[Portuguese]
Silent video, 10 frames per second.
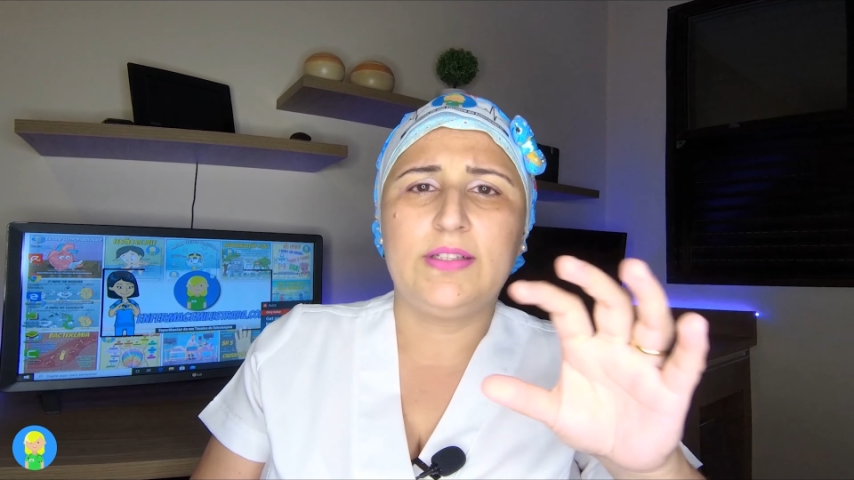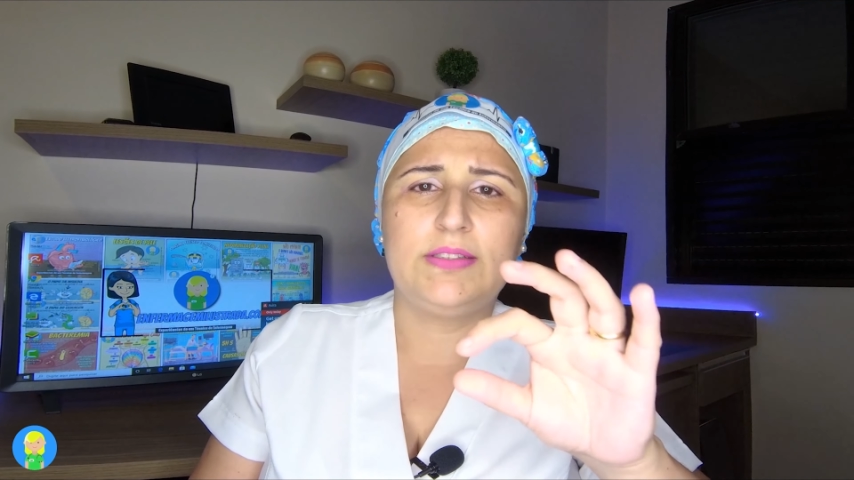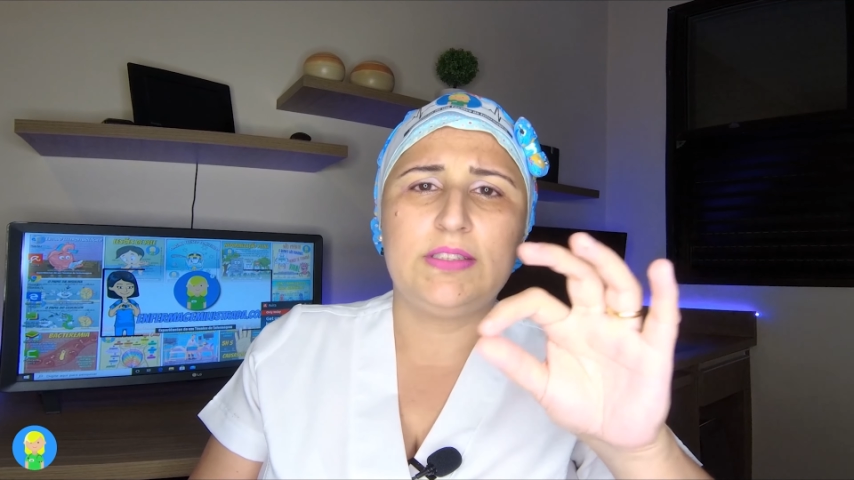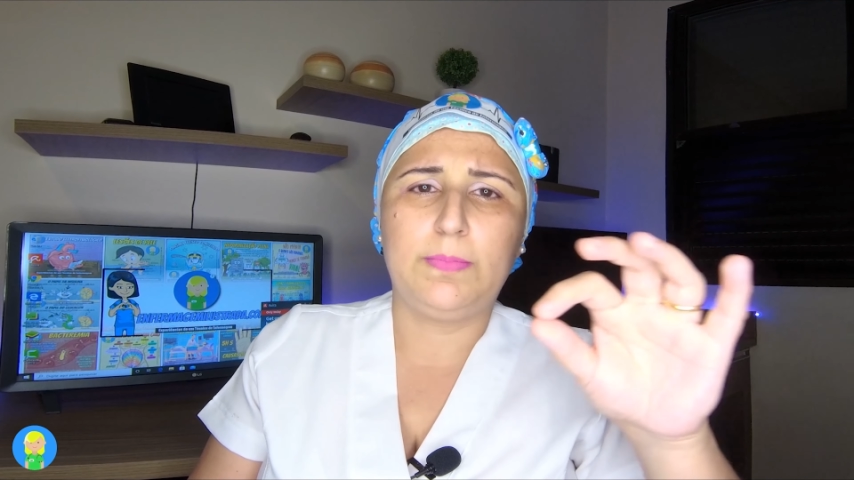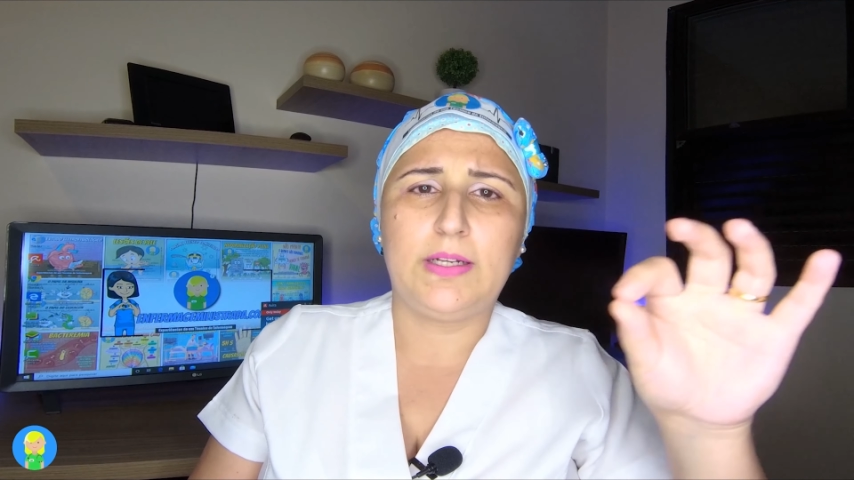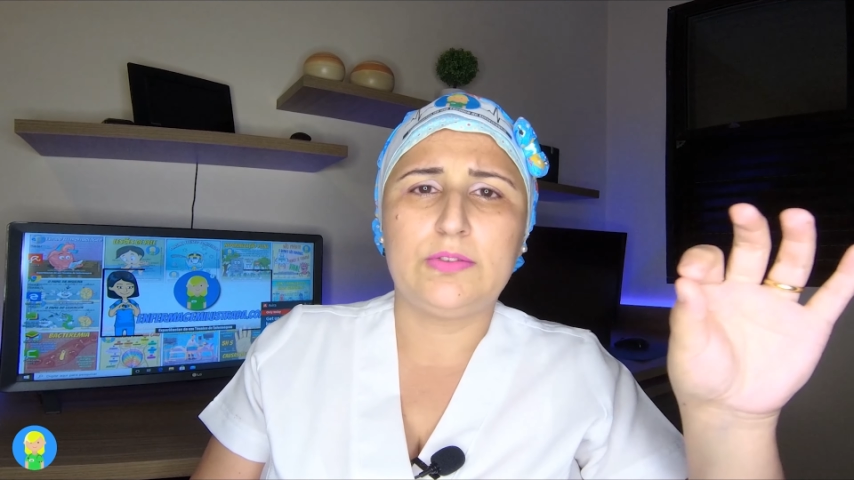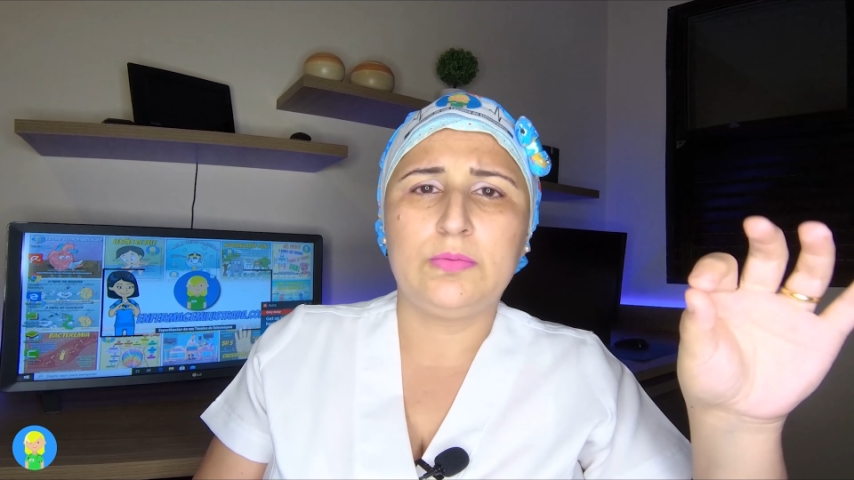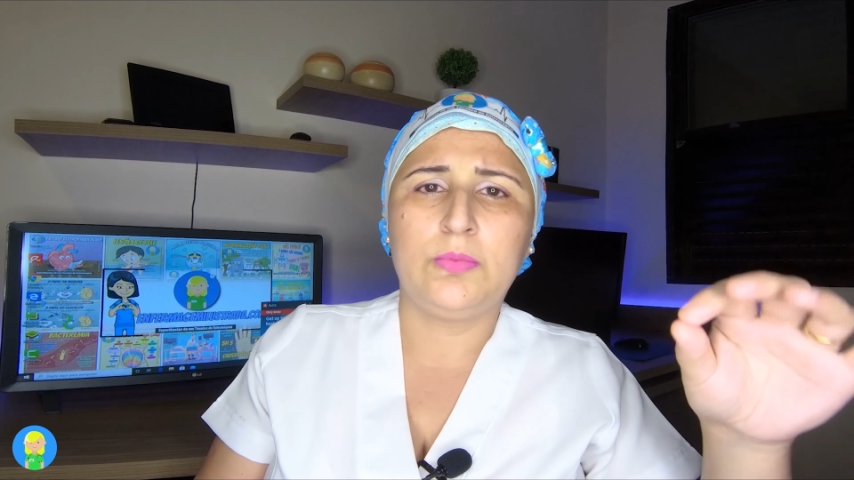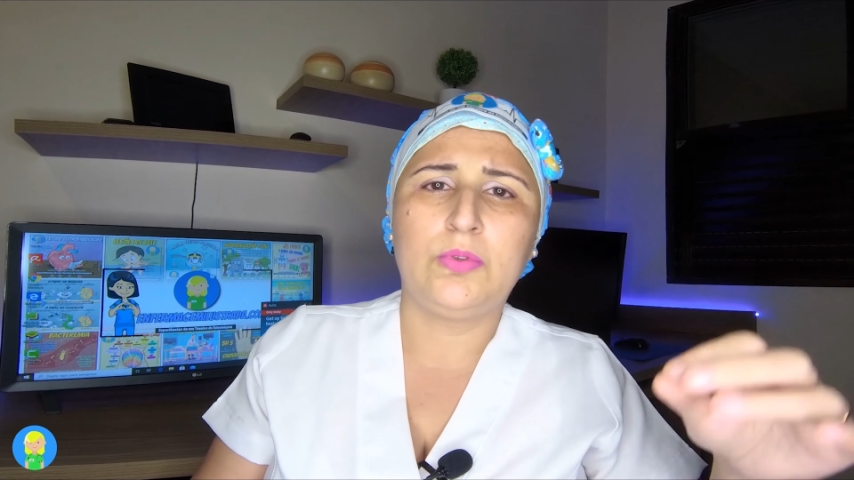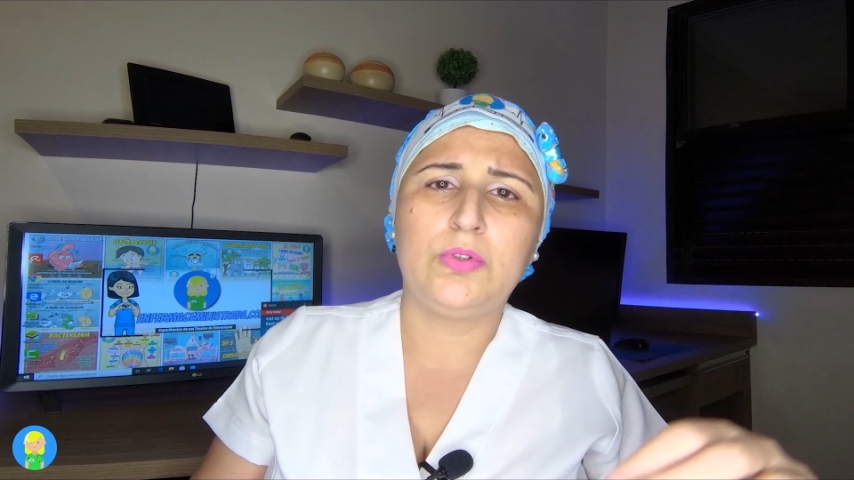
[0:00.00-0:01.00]
desse
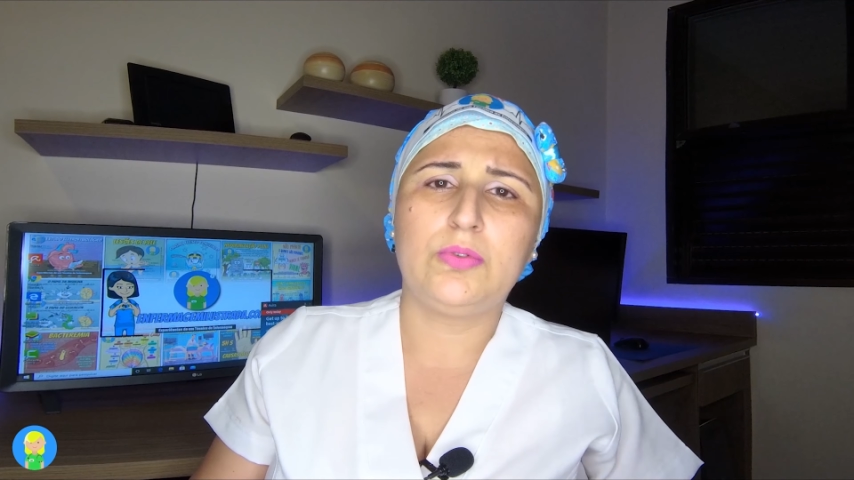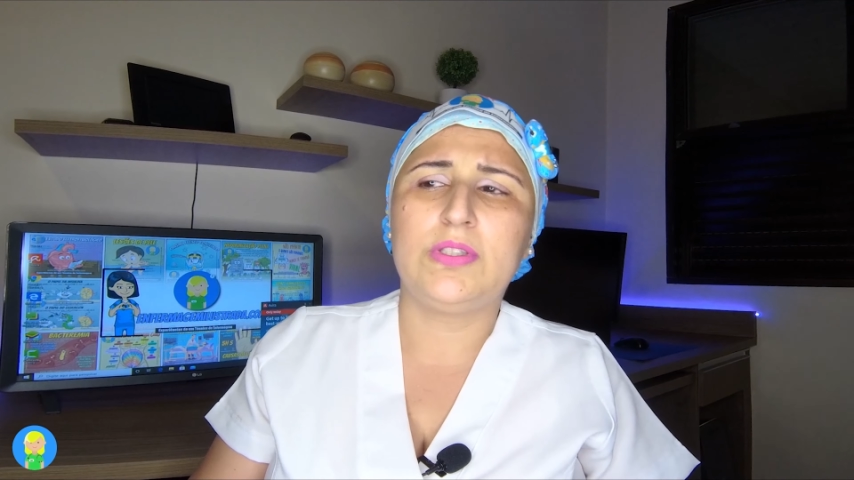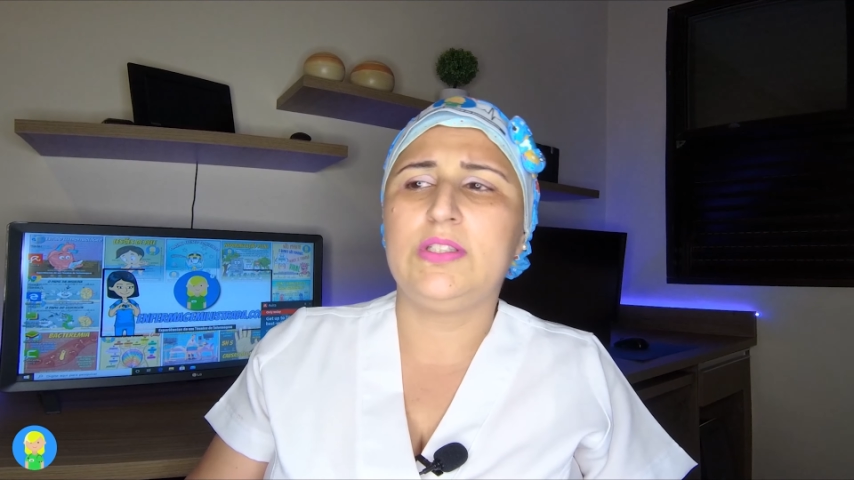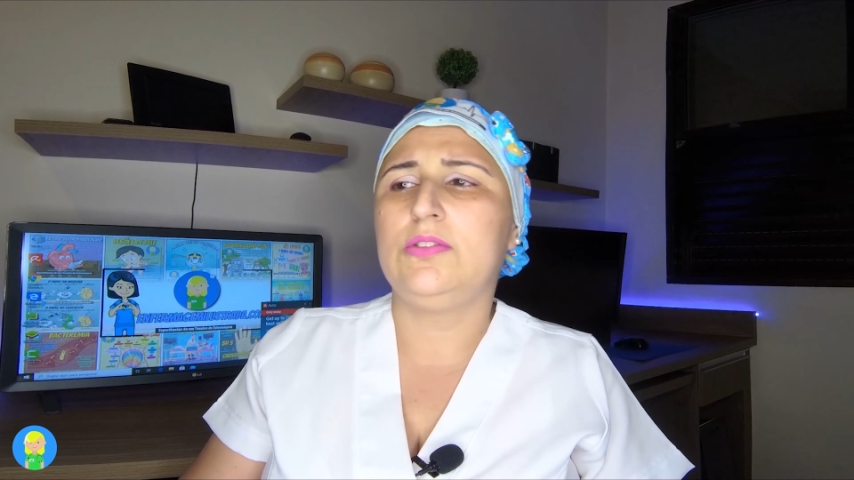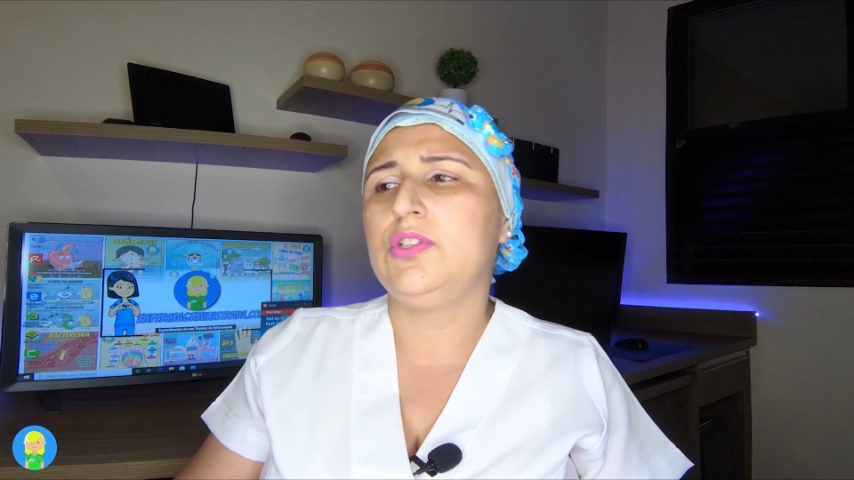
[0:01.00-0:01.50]
espaço morto que